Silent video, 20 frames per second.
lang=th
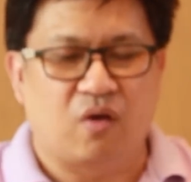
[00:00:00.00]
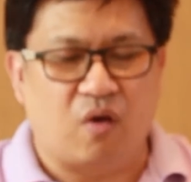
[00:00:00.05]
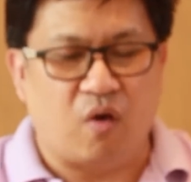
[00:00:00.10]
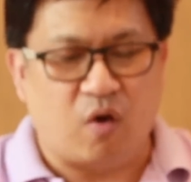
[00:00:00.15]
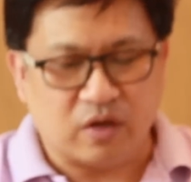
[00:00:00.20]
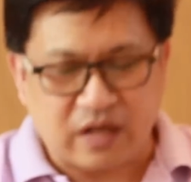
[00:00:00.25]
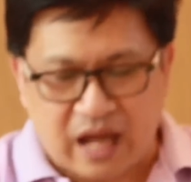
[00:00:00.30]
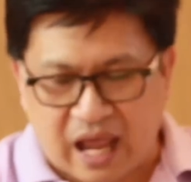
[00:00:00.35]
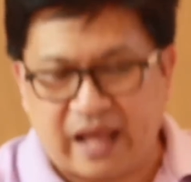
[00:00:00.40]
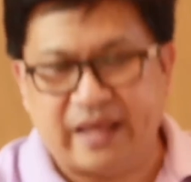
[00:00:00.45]
ข
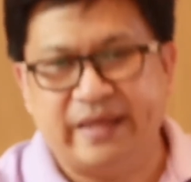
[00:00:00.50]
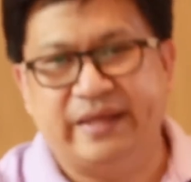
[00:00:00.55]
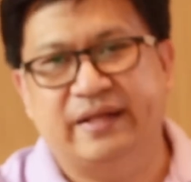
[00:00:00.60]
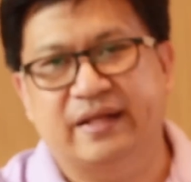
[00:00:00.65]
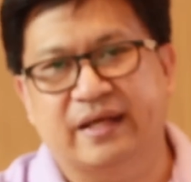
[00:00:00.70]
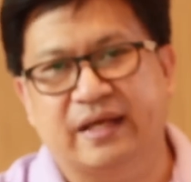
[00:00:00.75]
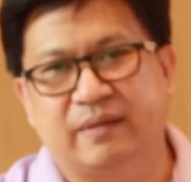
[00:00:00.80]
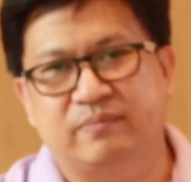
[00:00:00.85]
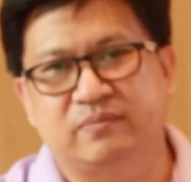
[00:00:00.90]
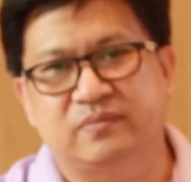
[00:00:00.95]
องไทย
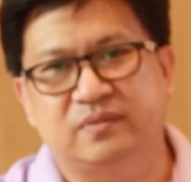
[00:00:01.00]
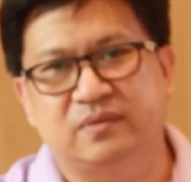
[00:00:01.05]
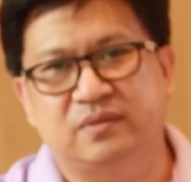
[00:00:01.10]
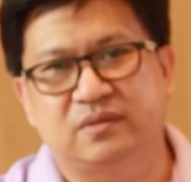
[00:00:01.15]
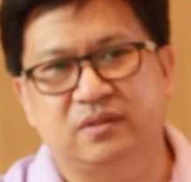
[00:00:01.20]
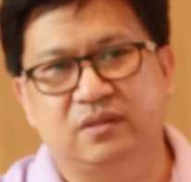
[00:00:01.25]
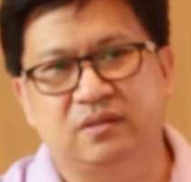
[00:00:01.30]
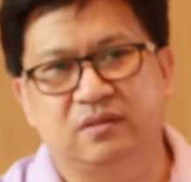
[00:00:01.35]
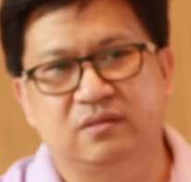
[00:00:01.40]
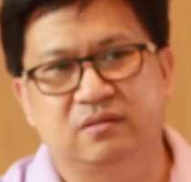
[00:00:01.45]
นะครับ
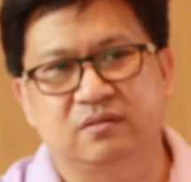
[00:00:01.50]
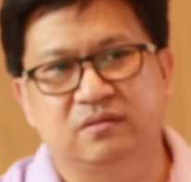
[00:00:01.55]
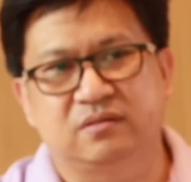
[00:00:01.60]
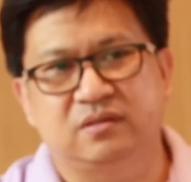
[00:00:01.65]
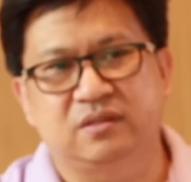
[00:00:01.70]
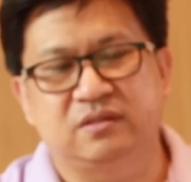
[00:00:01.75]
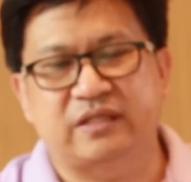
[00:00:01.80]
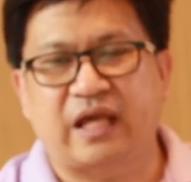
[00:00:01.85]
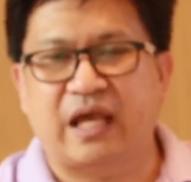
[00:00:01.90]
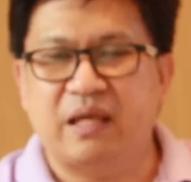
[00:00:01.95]
ซึ่ง
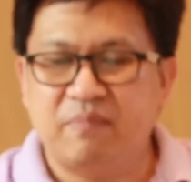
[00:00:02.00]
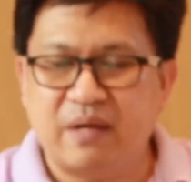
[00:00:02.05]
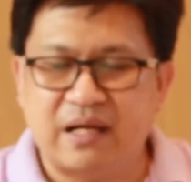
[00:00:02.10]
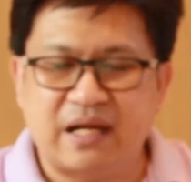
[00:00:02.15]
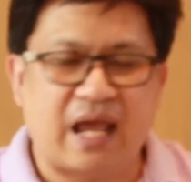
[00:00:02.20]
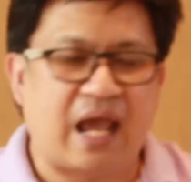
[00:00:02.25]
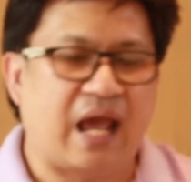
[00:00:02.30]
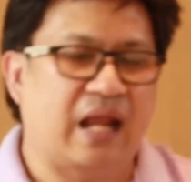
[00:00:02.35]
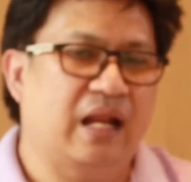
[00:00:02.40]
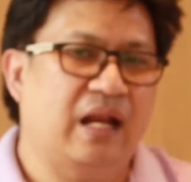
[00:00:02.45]
ซึ่งใช้มา
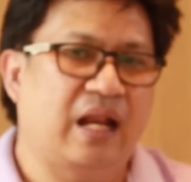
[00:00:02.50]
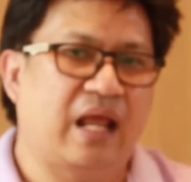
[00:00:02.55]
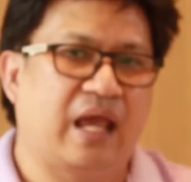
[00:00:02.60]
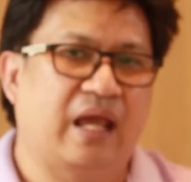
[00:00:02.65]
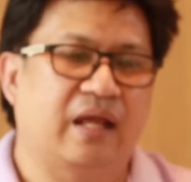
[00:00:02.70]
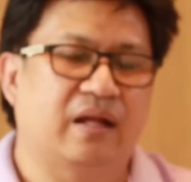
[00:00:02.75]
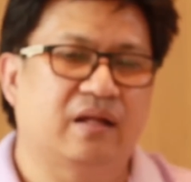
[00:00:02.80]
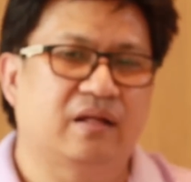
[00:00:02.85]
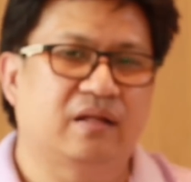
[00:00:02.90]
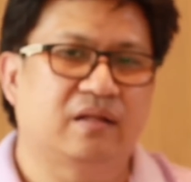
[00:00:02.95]
นานแล้วแหละ